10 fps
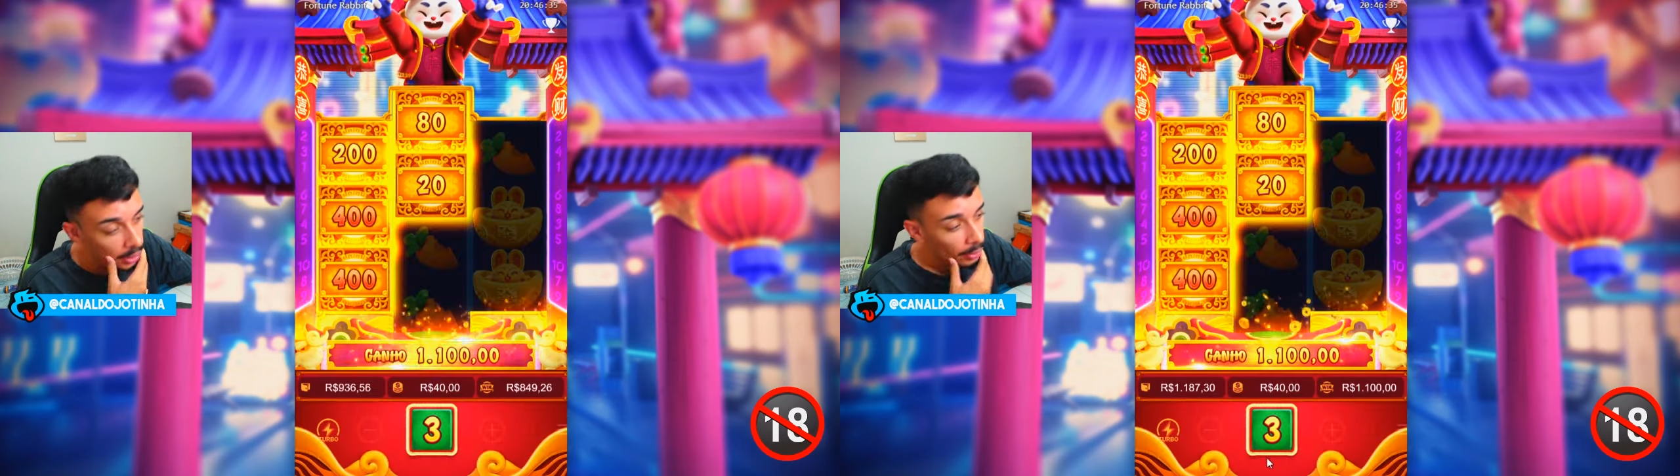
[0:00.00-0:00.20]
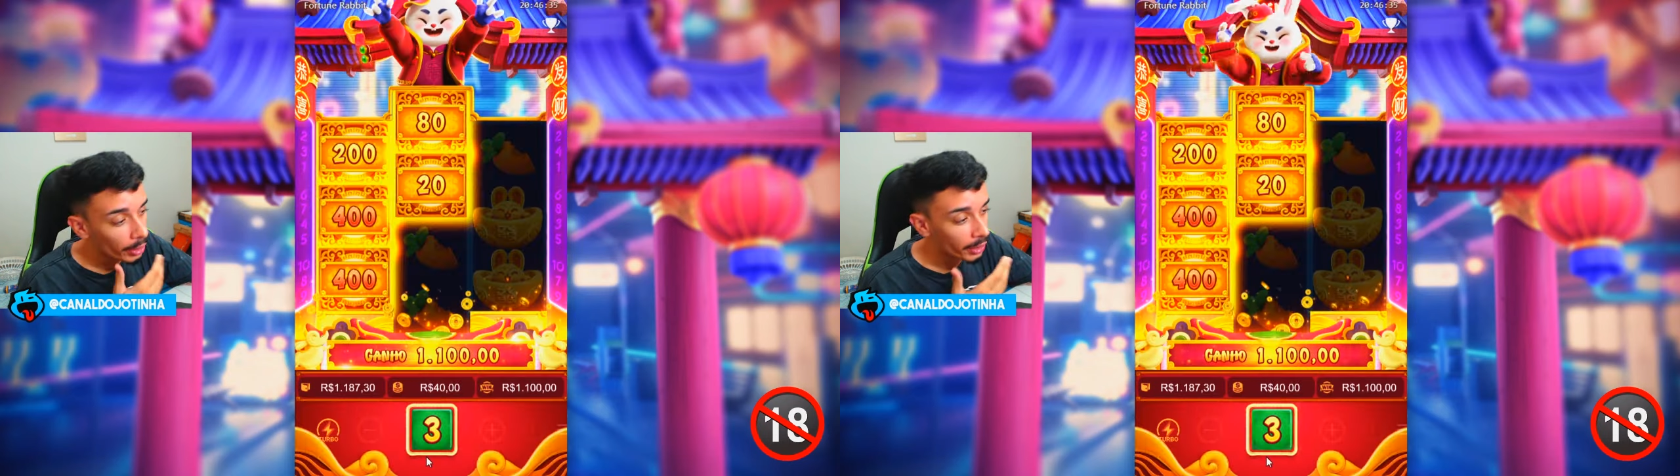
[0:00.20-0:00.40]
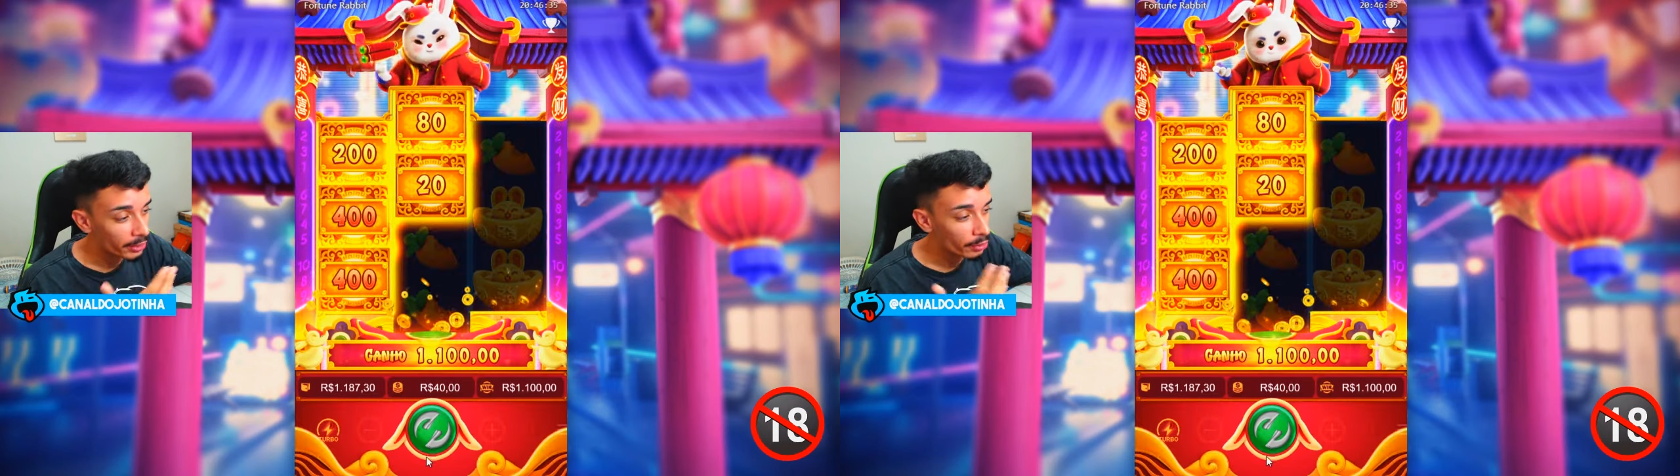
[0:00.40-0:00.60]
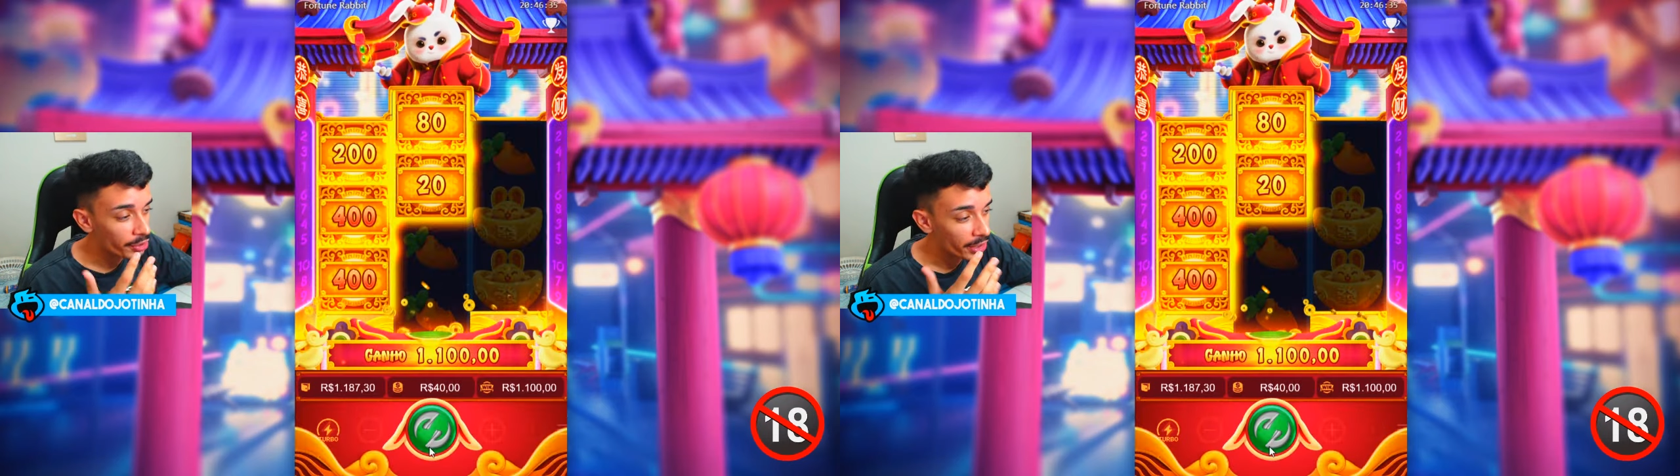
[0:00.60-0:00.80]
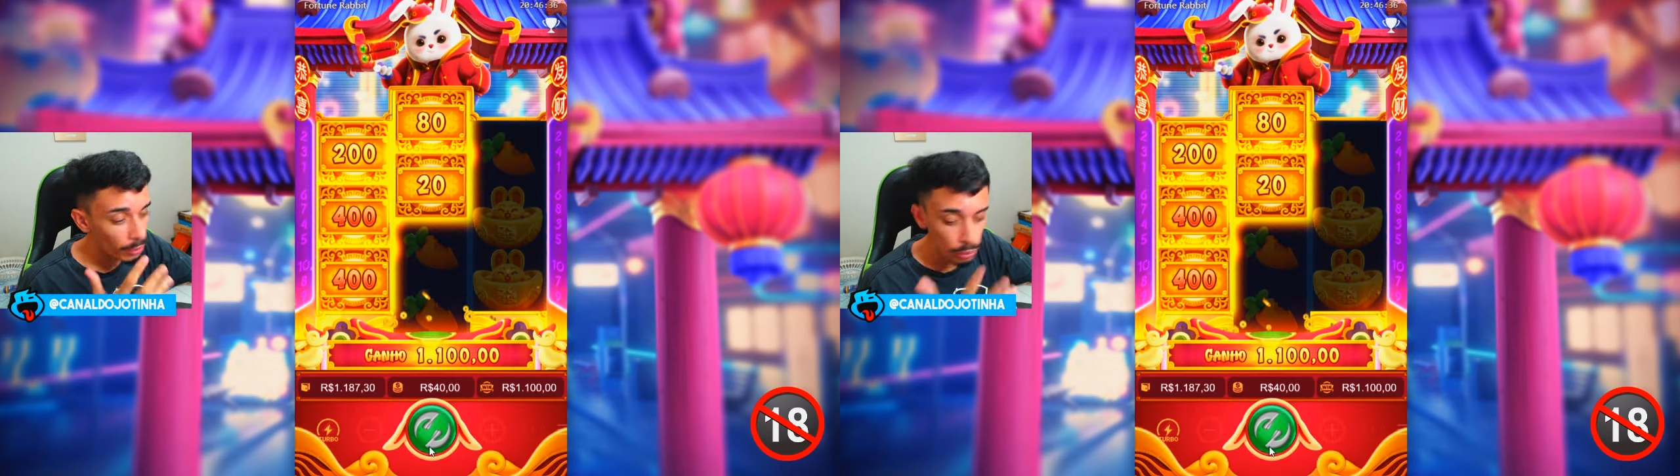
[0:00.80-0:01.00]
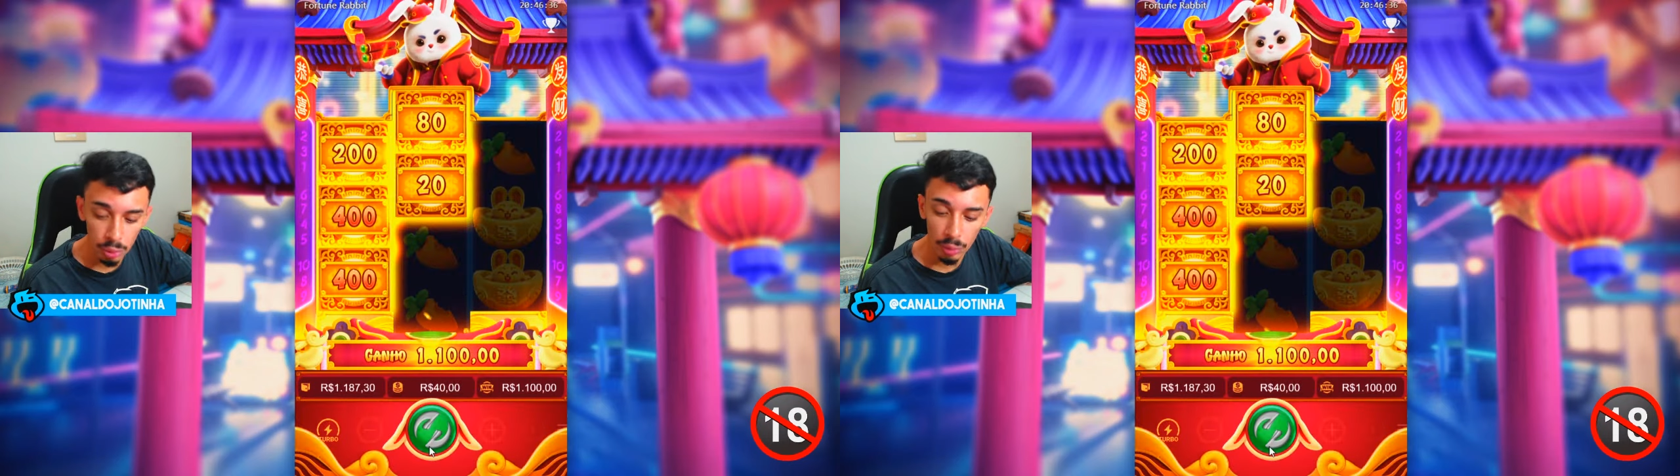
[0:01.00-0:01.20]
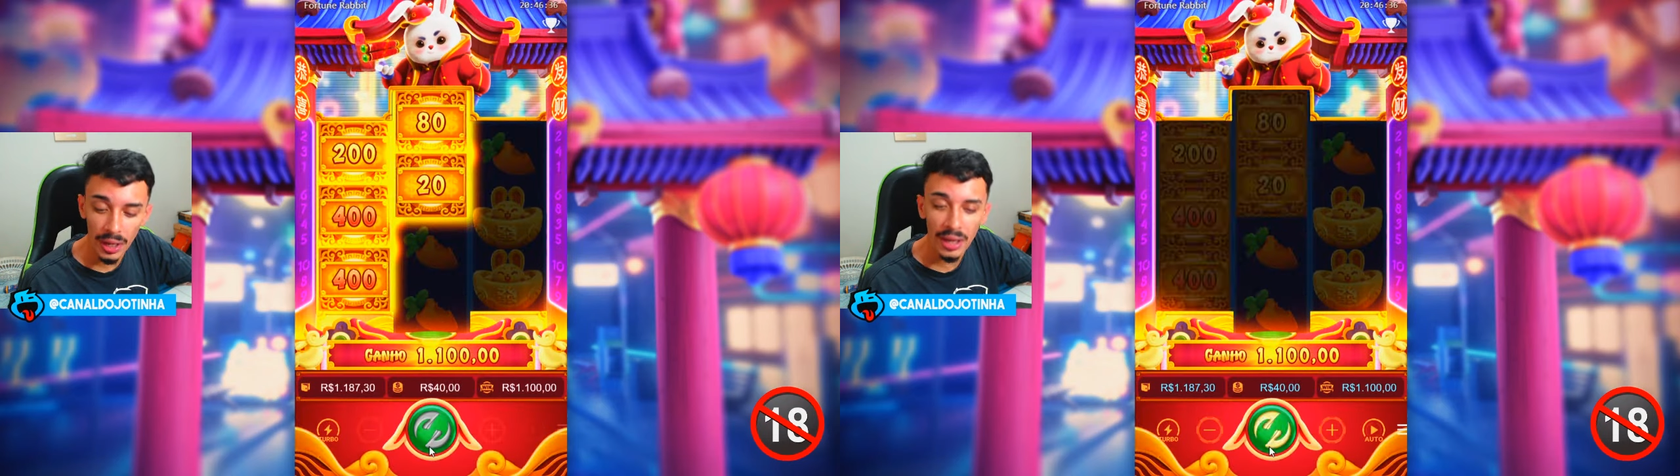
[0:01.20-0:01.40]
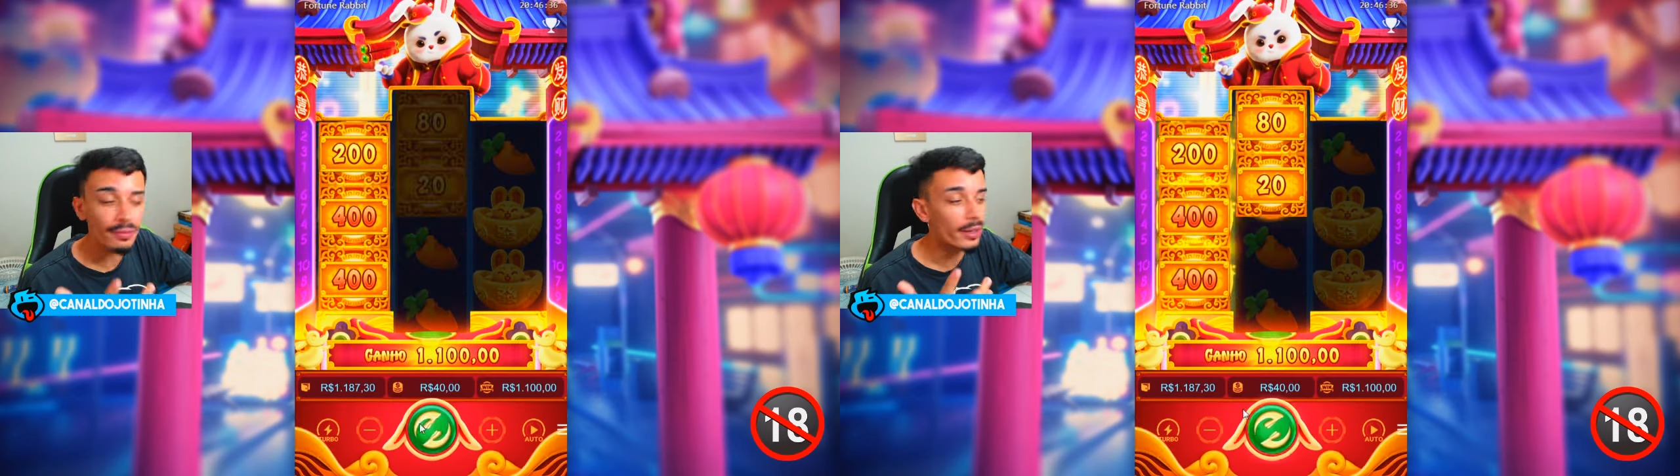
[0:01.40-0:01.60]
Olha, eu achei que eu
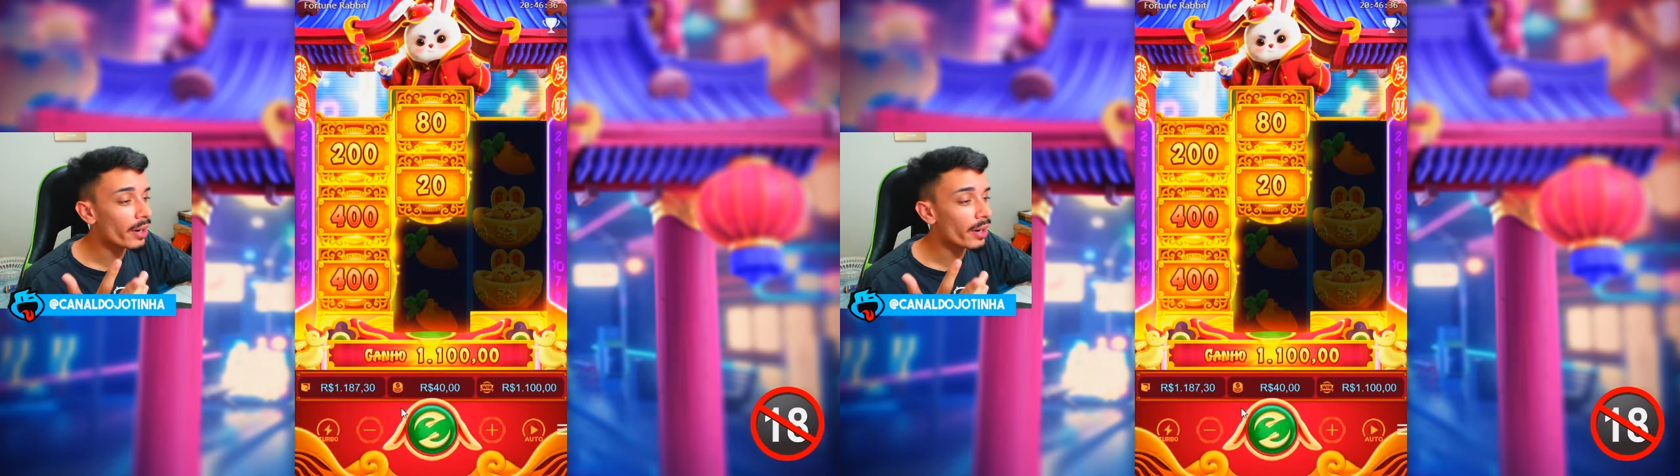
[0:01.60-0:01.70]
suei, velho.